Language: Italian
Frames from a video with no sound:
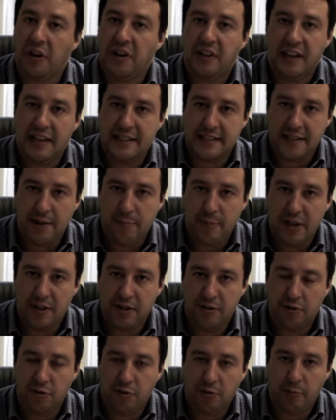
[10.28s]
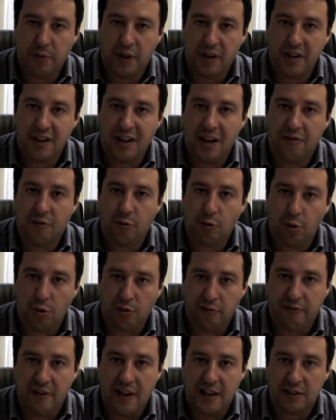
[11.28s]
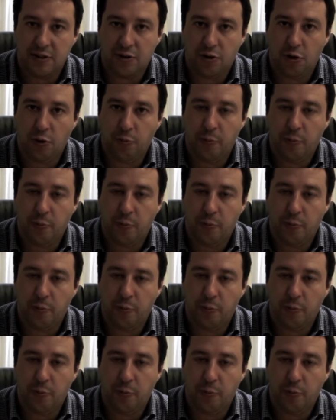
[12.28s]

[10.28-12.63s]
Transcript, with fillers: ringraziamento per il lavoro fatto,